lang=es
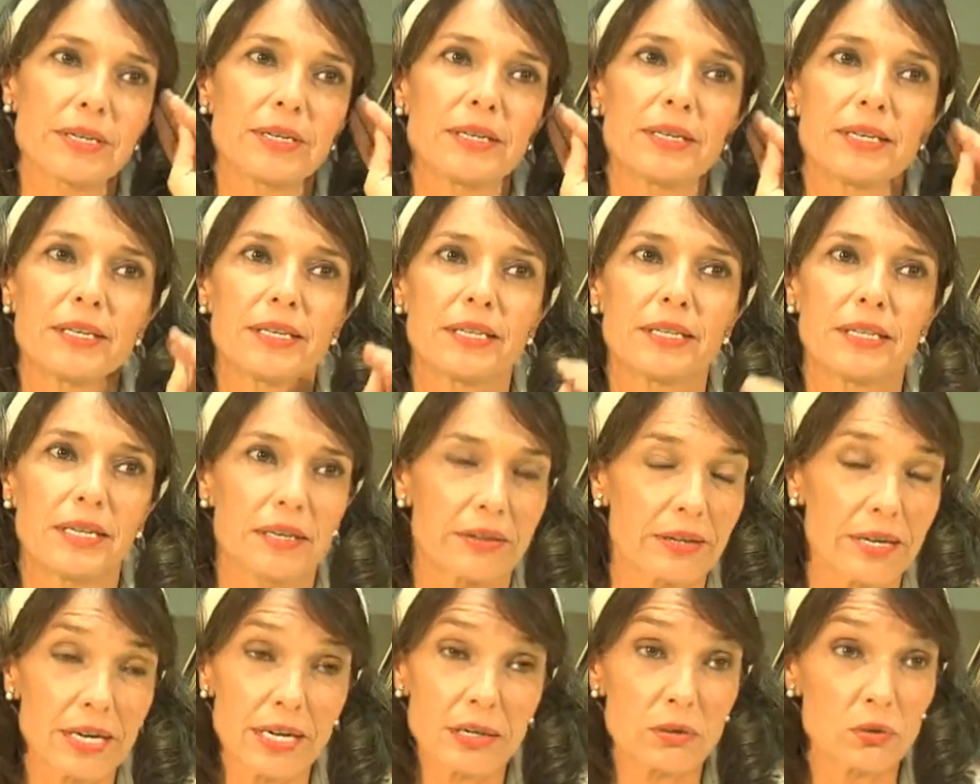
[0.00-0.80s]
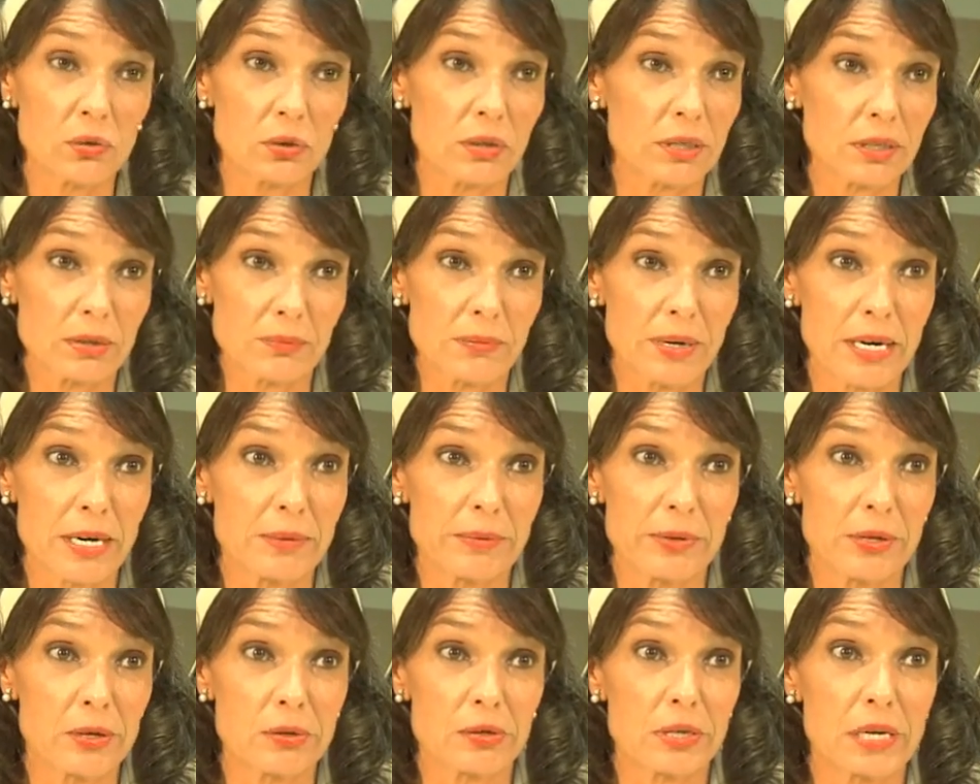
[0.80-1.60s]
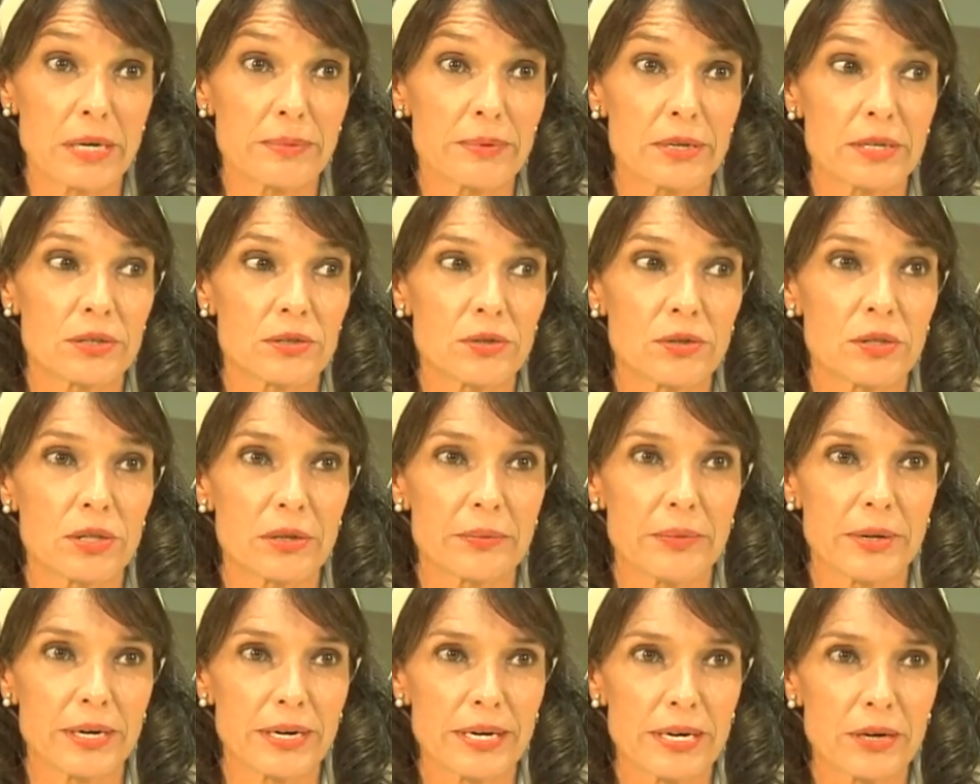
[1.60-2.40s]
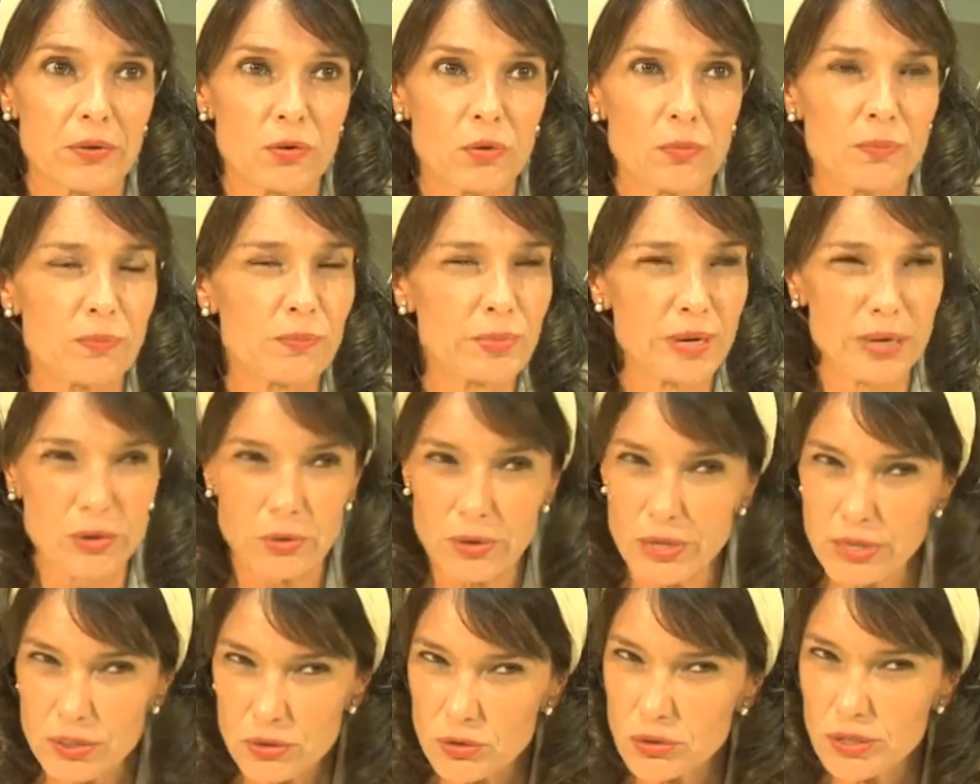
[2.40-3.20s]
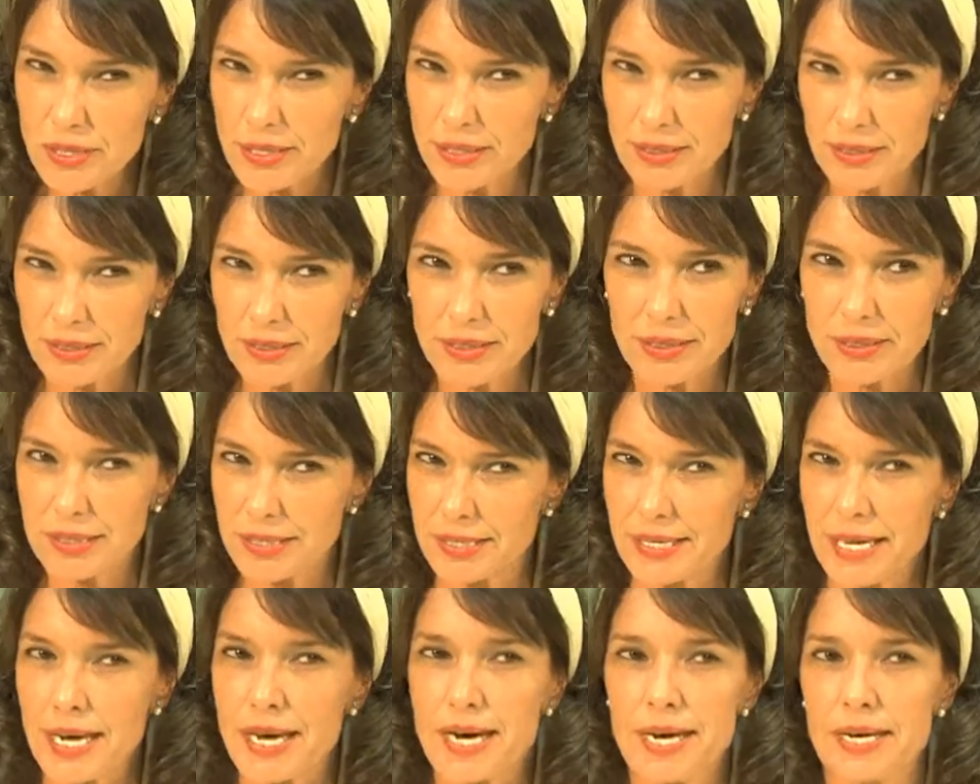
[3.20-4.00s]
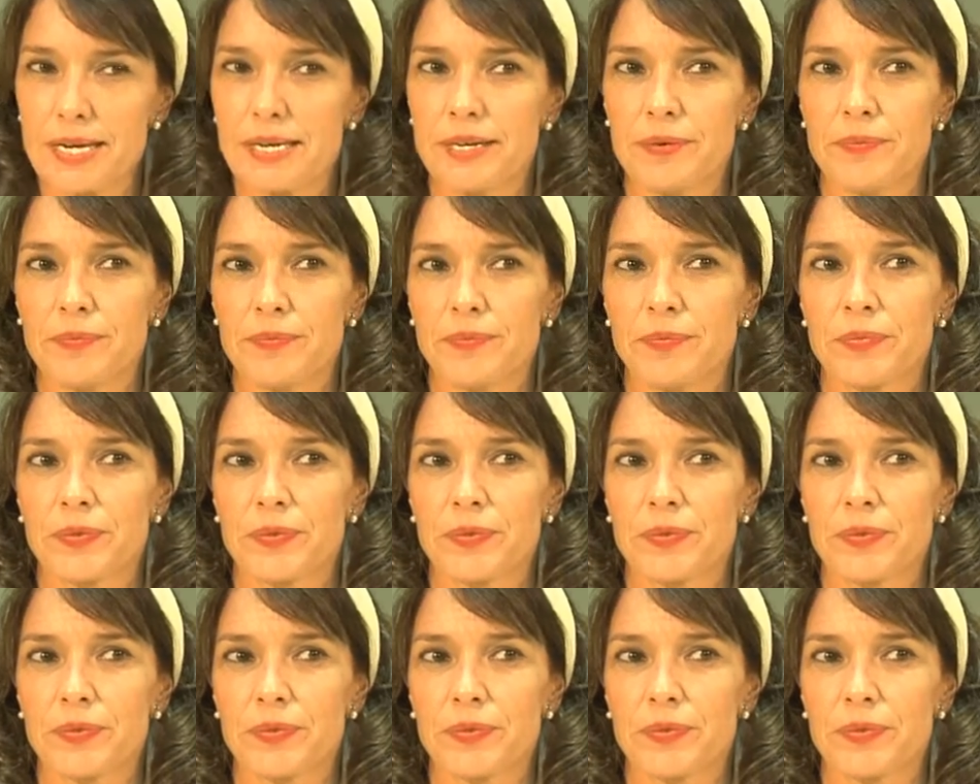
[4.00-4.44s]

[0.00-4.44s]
Y el tercer acto, que es maravillosa la versión de Bernardo, pero eso está ahí.